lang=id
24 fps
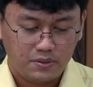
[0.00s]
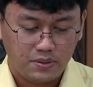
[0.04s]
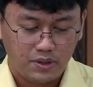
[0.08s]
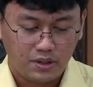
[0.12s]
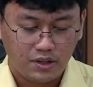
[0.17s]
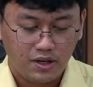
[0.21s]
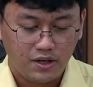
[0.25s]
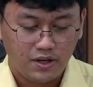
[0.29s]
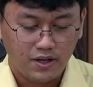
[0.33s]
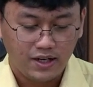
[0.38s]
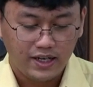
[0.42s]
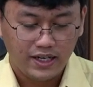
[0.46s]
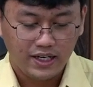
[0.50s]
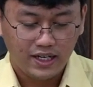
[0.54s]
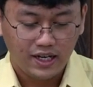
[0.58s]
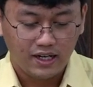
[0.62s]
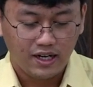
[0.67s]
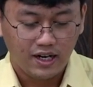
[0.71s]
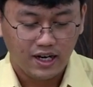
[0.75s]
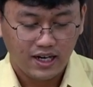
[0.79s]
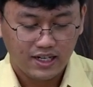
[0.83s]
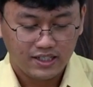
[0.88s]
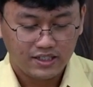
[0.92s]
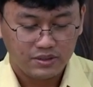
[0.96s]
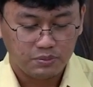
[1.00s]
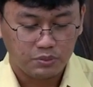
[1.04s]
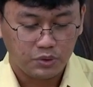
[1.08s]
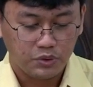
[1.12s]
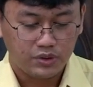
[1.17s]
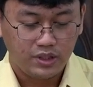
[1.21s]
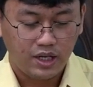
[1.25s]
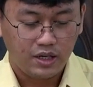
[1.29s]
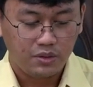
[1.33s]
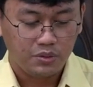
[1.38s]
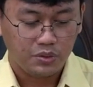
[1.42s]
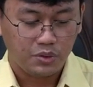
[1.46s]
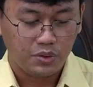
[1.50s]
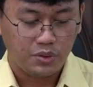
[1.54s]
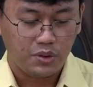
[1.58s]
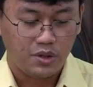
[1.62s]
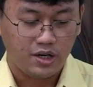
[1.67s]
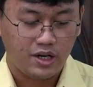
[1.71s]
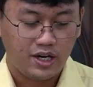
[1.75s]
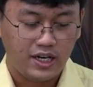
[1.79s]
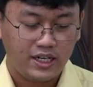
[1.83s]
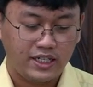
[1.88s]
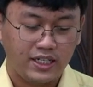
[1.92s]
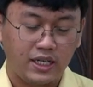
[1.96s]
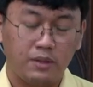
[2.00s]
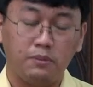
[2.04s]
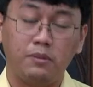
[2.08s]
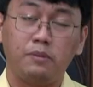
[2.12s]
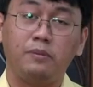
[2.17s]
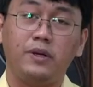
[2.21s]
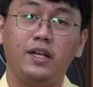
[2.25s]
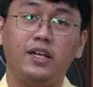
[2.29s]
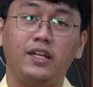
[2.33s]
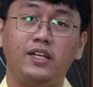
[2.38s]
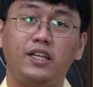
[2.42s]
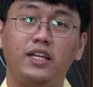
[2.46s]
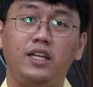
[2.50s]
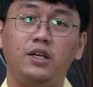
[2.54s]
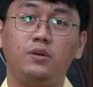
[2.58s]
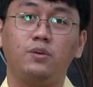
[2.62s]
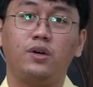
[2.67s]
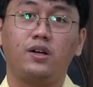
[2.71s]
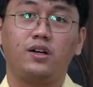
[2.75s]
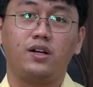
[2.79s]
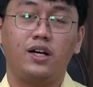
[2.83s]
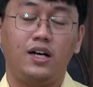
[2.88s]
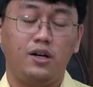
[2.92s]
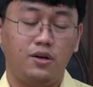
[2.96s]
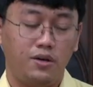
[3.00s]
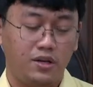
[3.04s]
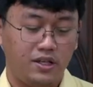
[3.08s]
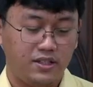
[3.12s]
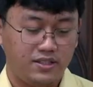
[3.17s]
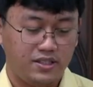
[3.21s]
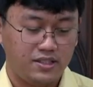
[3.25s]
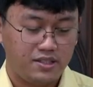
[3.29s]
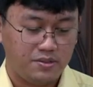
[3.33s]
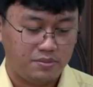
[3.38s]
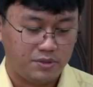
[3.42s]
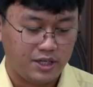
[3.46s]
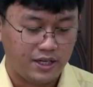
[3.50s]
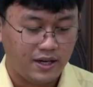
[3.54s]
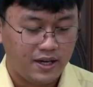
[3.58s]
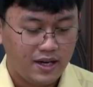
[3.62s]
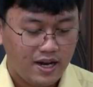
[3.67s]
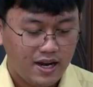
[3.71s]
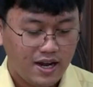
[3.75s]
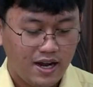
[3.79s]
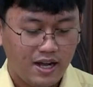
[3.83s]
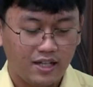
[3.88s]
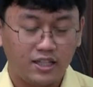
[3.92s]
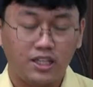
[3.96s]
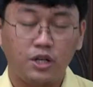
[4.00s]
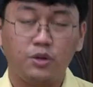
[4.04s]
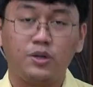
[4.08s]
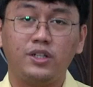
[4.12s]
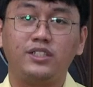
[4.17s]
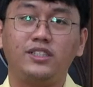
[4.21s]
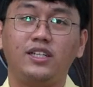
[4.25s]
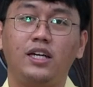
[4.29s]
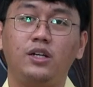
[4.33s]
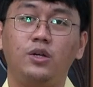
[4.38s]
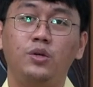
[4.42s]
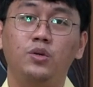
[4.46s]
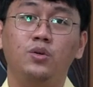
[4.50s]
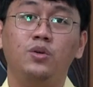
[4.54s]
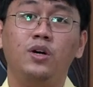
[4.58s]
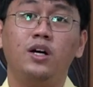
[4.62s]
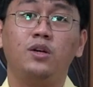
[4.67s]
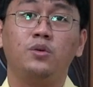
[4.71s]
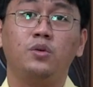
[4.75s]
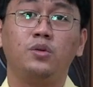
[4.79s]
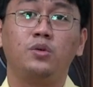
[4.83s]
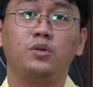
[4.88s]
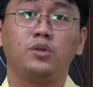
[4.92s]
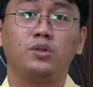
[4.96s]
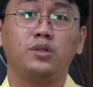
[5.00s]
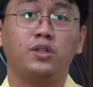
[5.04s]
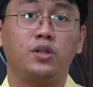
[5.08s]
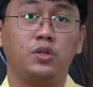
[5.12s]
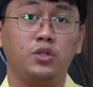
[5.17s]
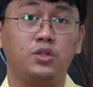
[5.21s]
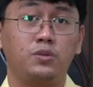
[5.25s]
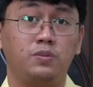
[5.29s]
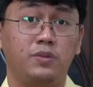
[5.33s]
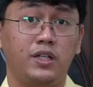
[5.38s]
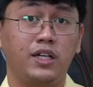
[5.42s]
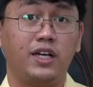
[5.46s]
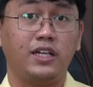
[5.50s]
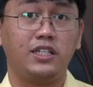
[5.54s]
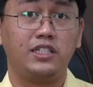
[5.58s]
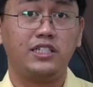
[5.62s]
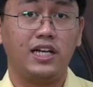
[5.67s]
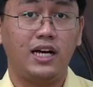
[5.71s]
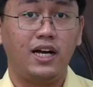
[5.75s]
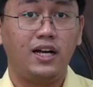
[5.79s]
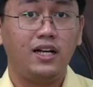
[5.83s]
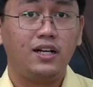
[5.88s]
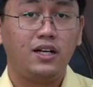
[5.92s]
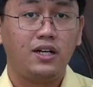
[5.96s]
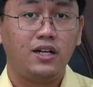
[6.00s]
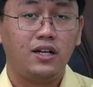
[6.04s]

Workaholic adalah sebutan untuk orang yang memiliki workaholicisme atau kecanduan untuk terus bekerja.